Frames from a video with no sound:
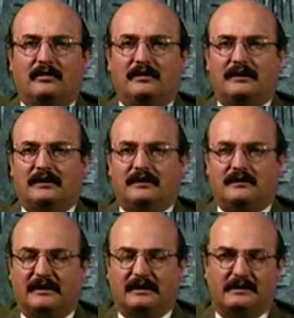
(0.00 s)
donde las
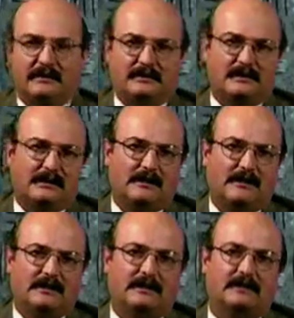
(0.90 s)
expectativas del
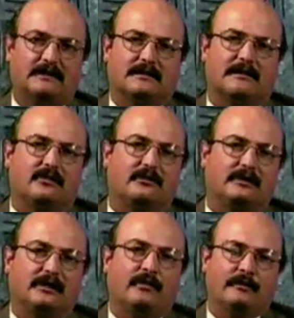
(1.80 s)
cliente están
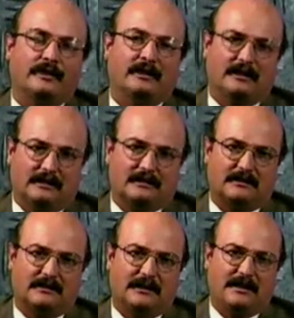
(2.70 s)
continuamente al alza.
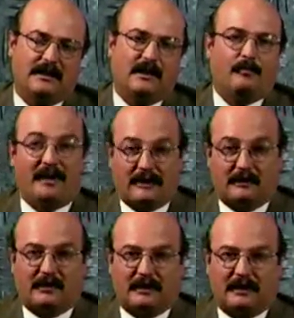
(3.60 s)
Para
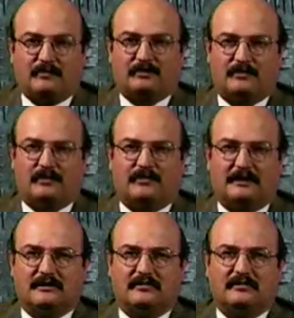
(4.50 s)
ello requerimos de
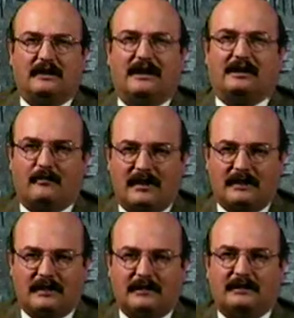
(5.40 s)
procesos,
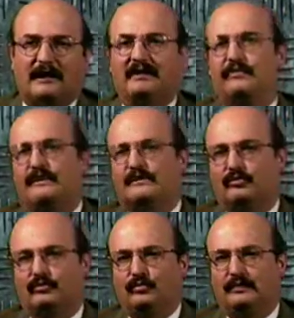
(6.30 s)
herramientas e
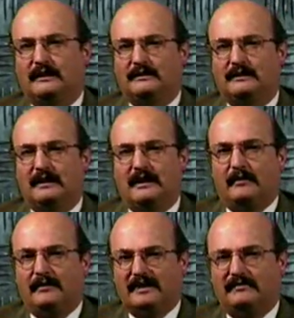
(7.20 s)
infraestructuras
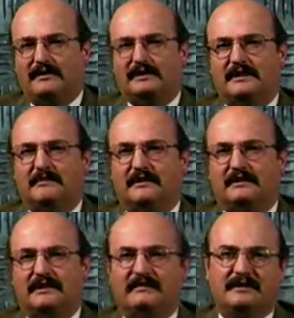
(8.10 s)
más
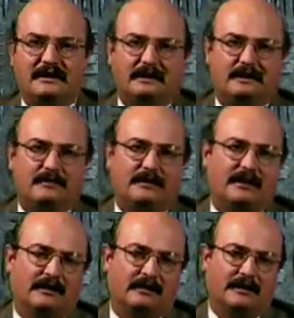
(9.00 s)
flexibles y eficientes
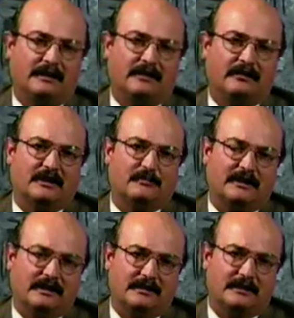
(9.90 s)
para la entrega de una
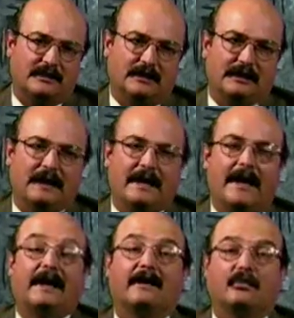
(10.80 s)
experiencia
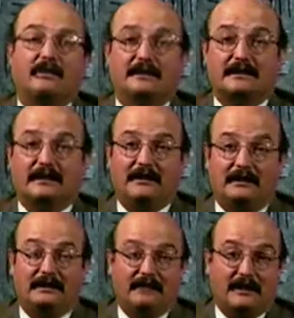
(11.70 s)
que logre ser
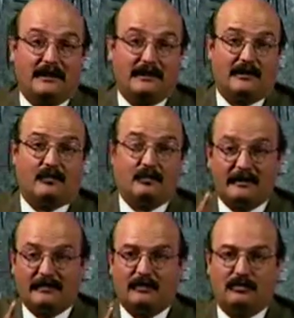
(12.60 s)
identificada como
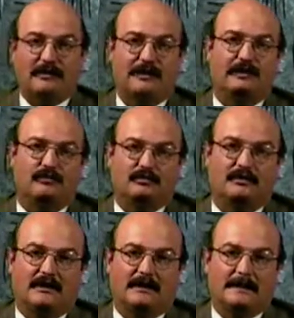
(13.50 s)
la mejor de la industria.